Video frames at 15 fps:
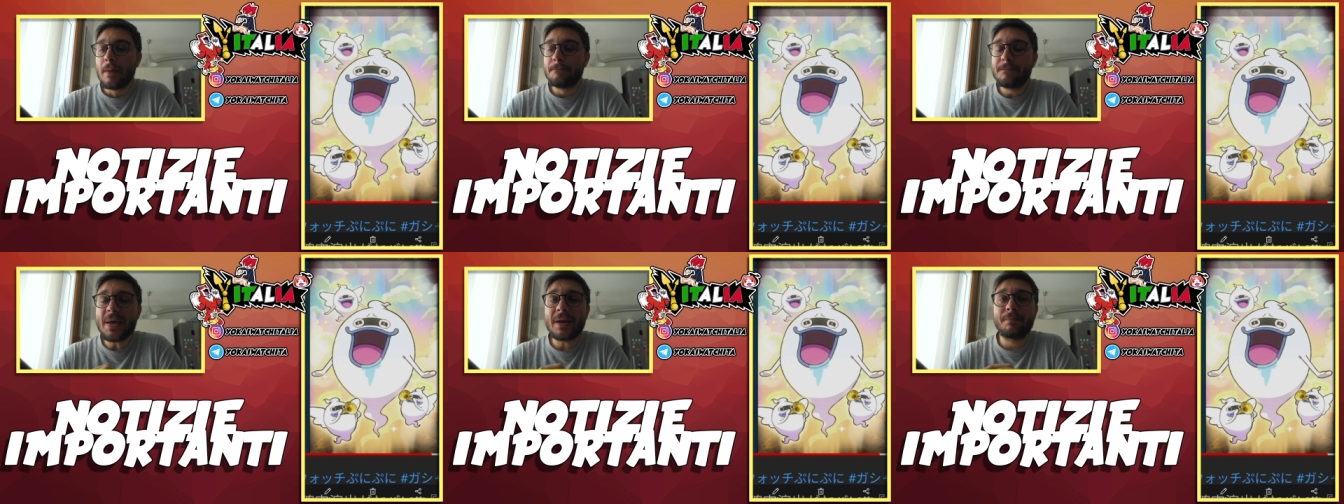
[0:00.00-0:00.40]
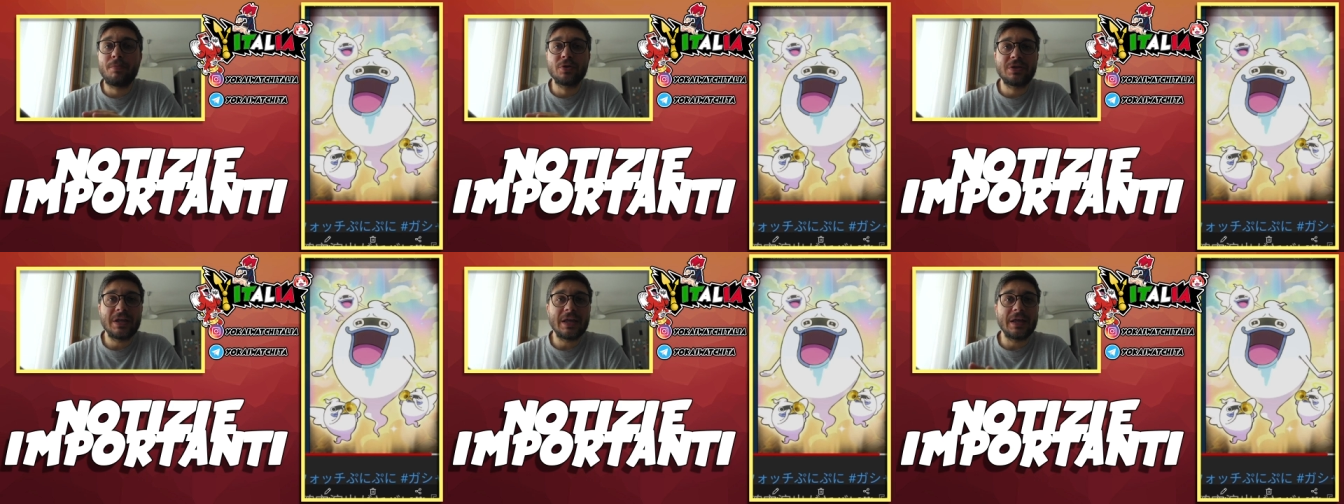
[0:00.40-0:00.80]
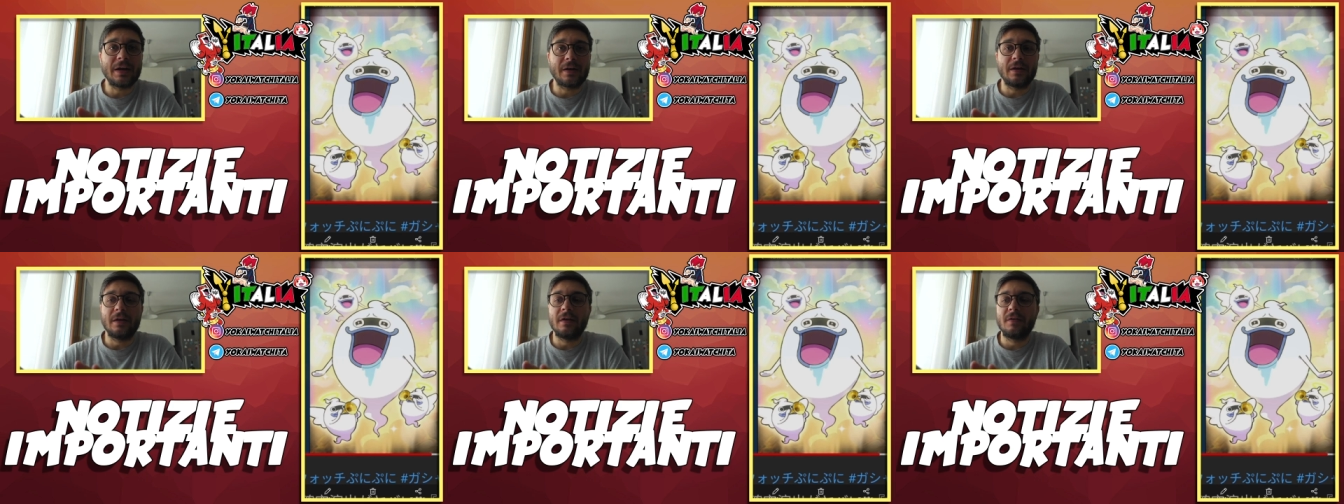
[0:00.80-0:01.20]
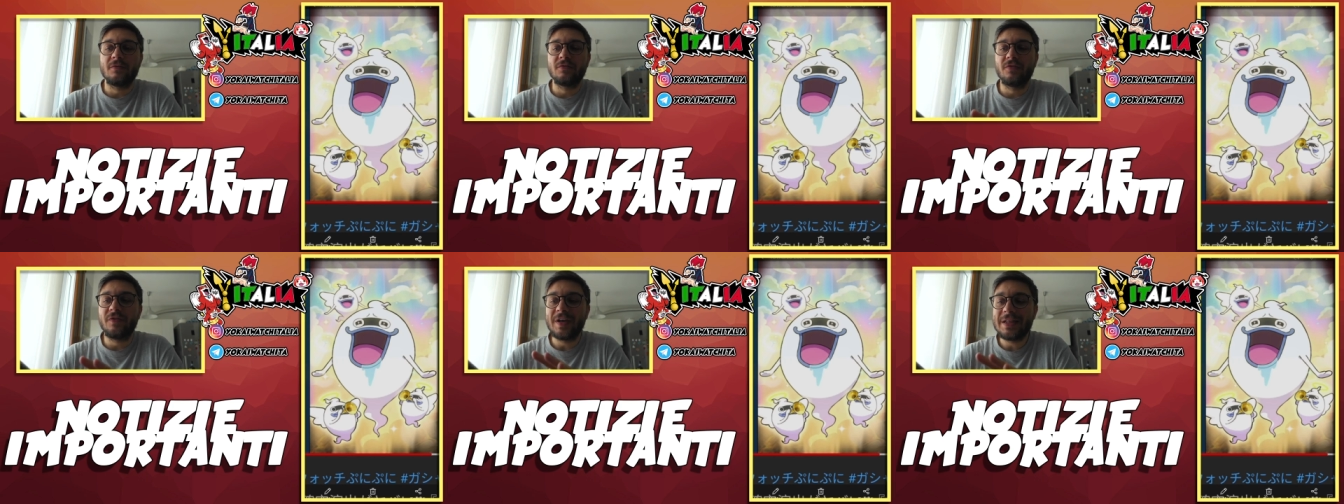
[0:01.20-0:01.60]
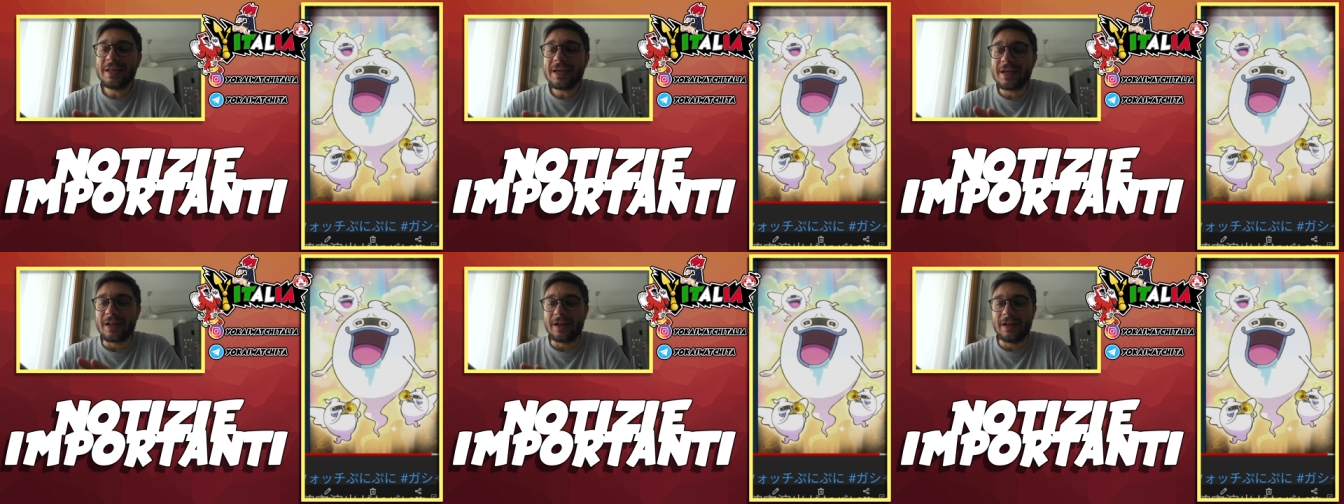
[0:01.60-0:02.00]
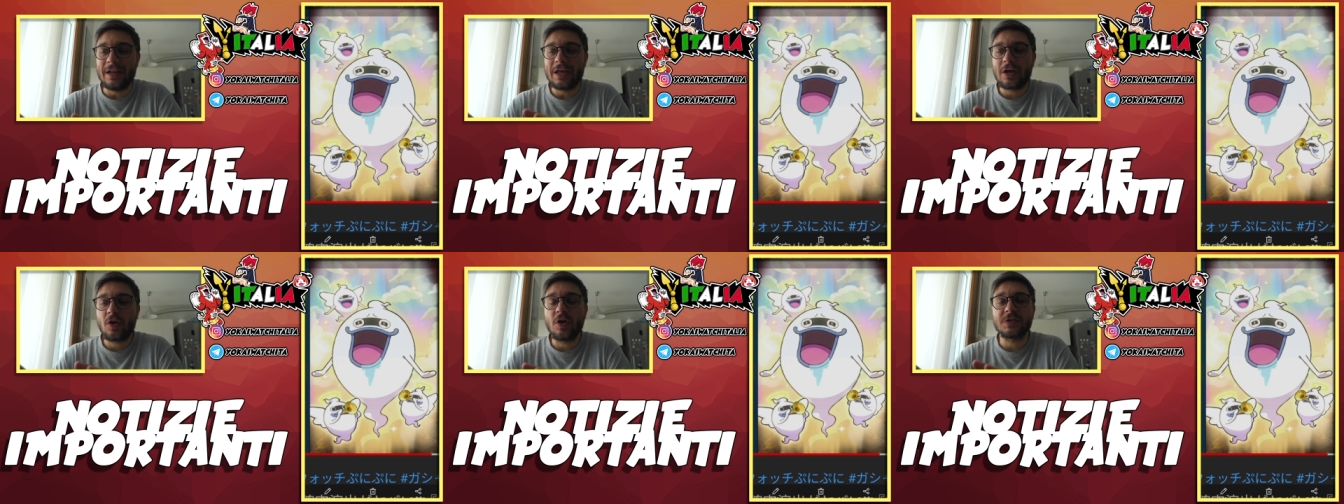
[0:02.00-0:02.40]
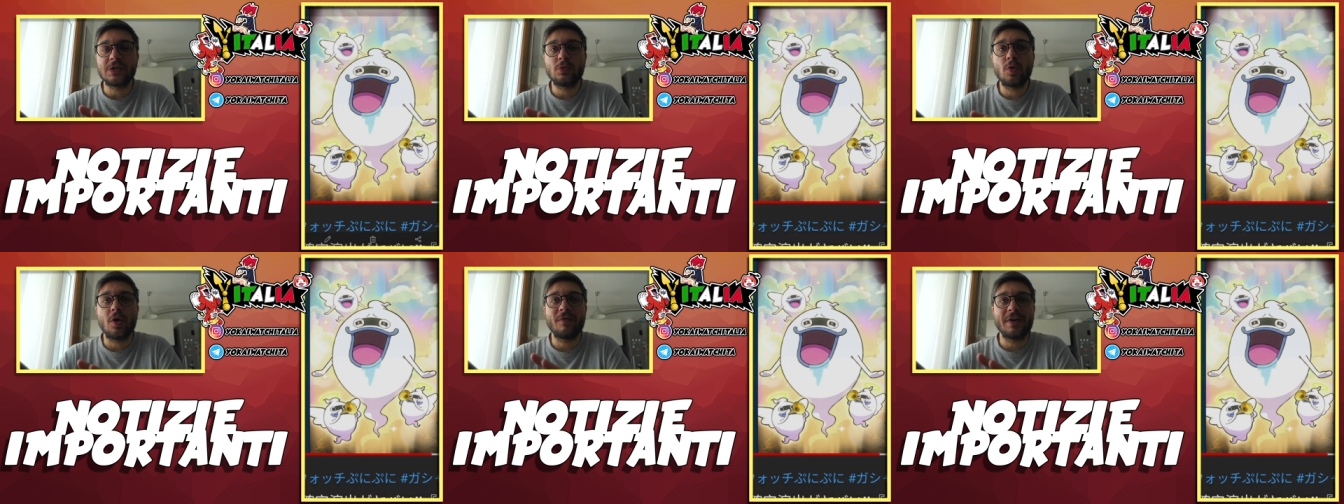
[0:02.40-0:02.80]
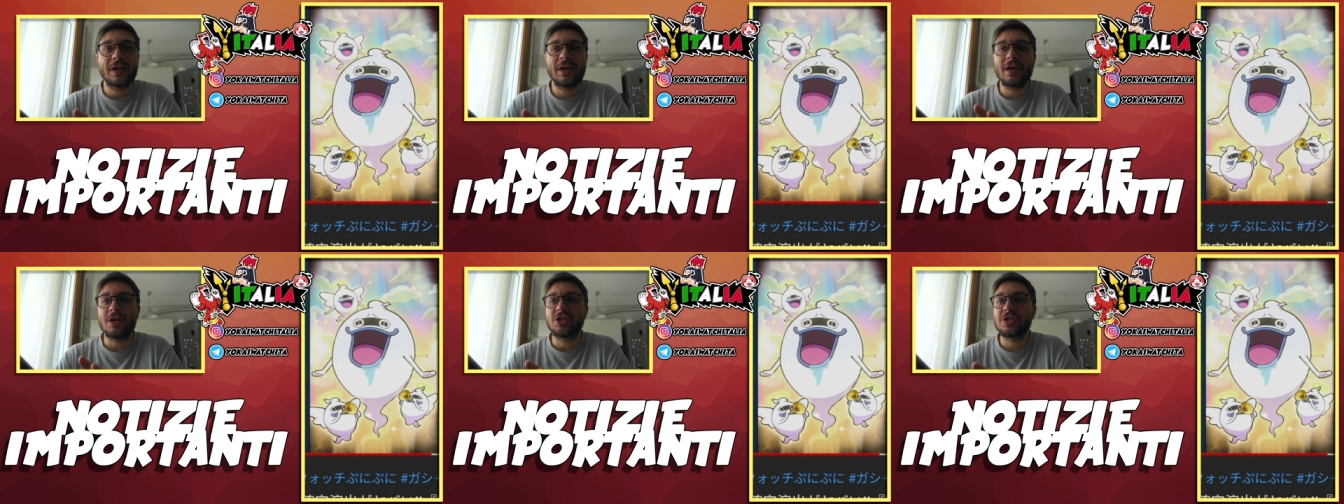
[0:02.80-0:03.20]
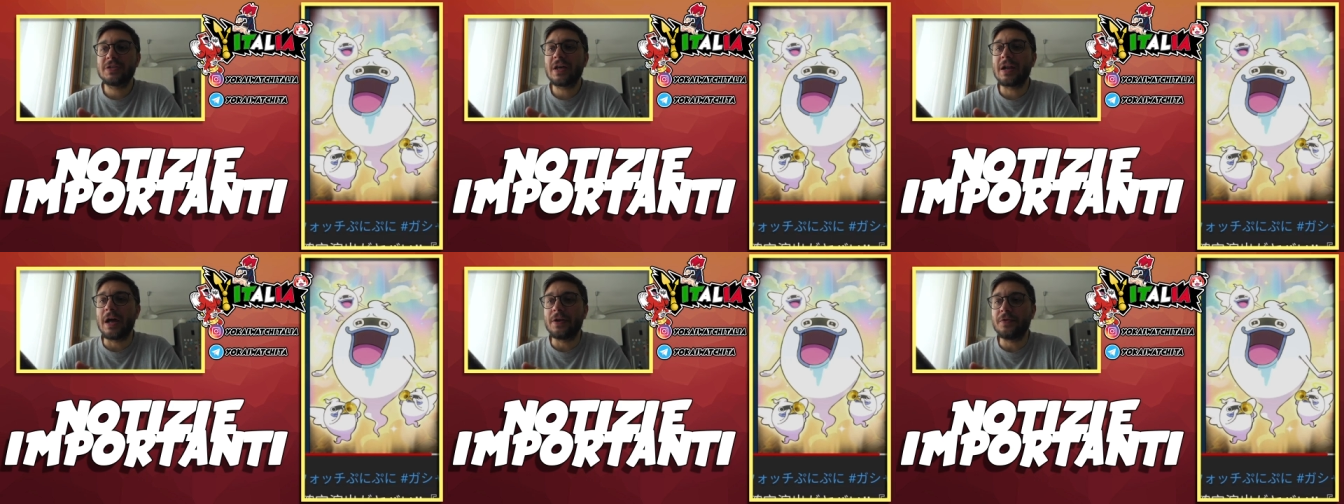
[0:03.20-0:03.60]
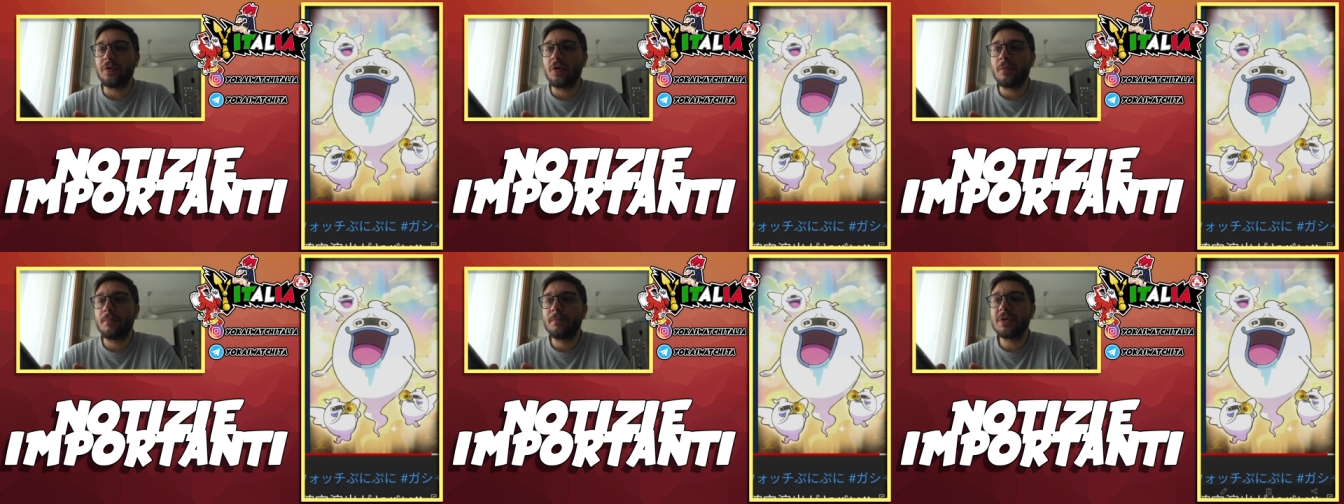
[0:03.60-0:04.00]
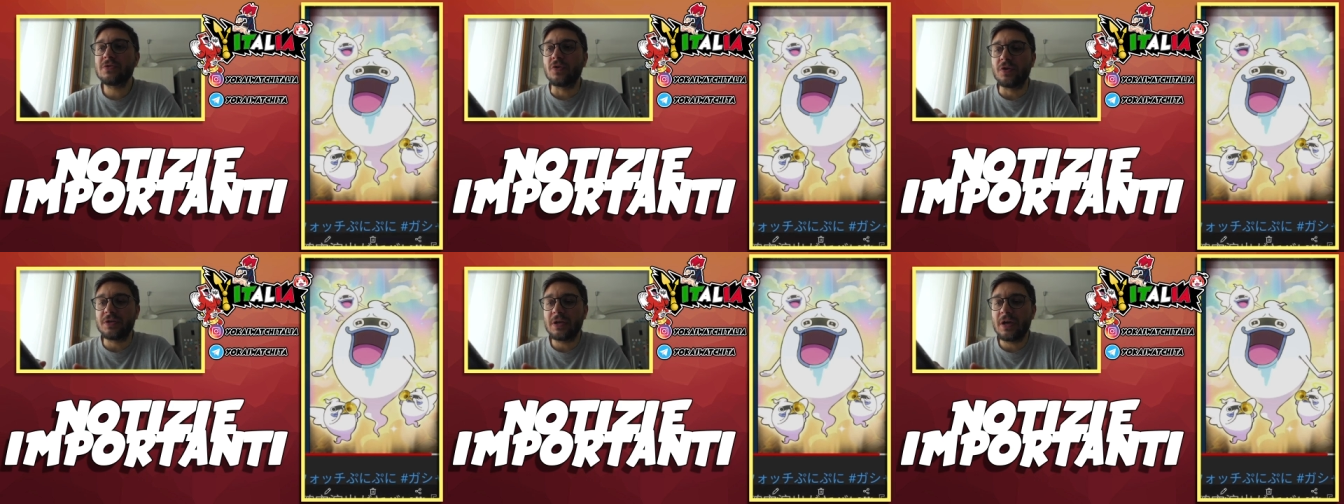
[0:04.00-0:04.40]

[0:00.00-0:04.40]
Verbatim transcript: Per poter vedere le cose nuove che ci saranno bisogna